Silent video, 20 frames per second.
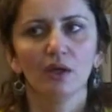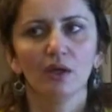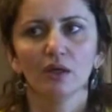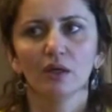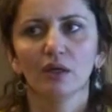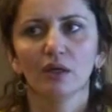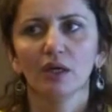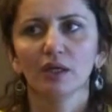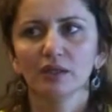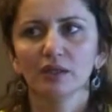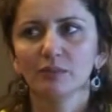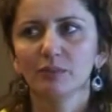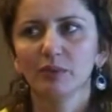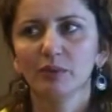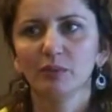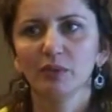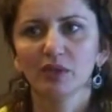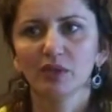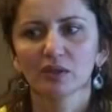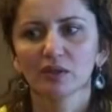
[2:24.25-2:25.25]
э, это
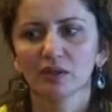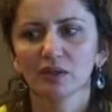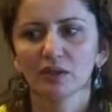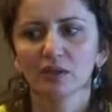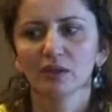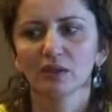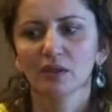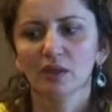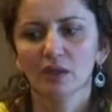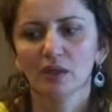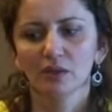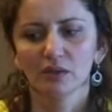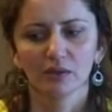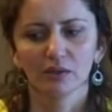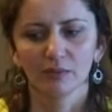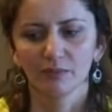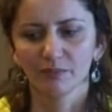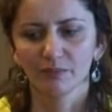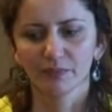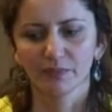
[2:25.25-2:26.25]
примерно
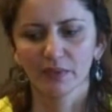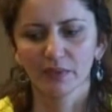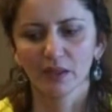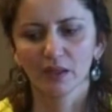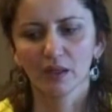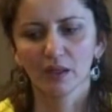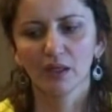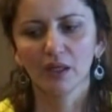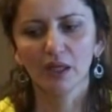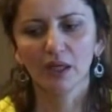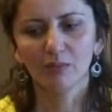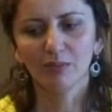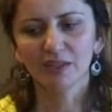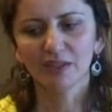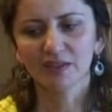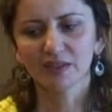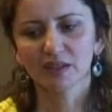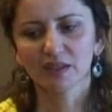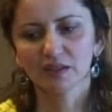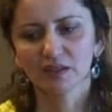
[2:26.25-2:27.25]
эм,
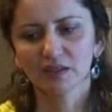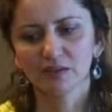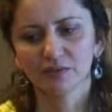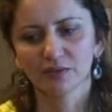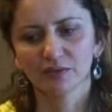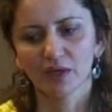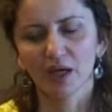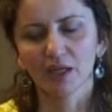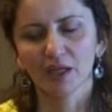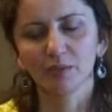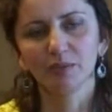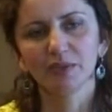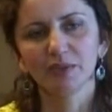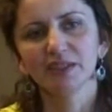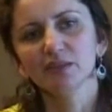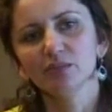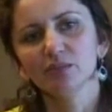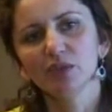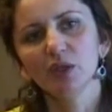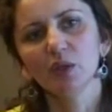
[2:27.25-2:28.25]
колеблется цифра от
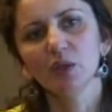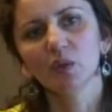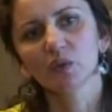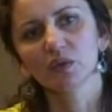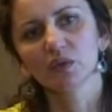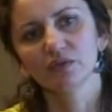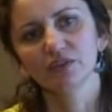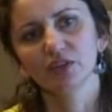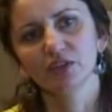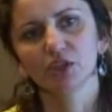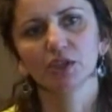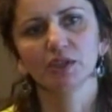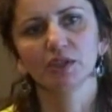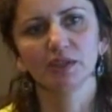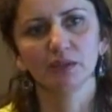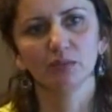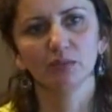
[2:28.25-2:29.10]
5 миллионов до 6